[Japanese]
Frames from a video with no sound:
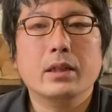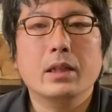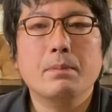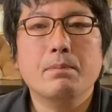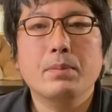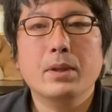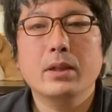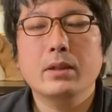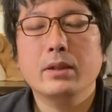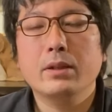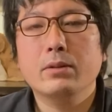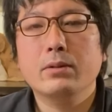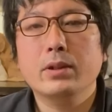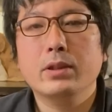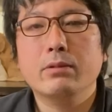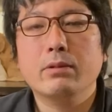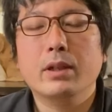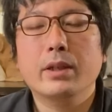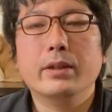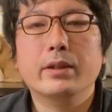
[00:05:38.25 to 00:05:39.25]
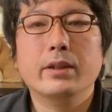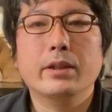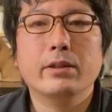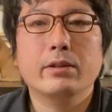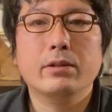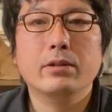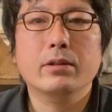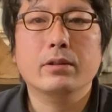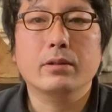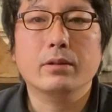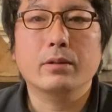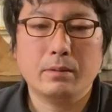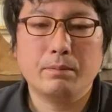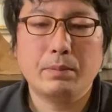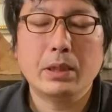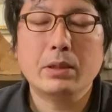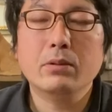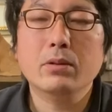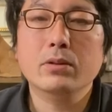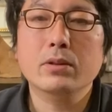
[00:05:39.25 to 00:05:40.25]
一般でよく言われている、
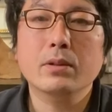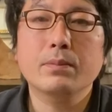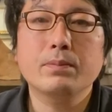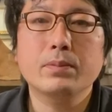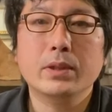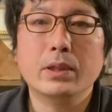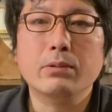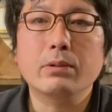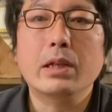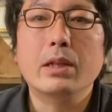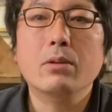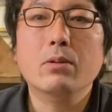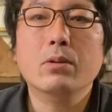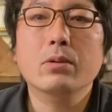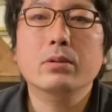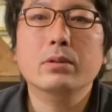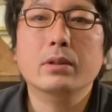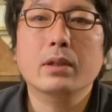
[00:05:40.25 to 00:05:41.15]
ペットショップで売れ残っ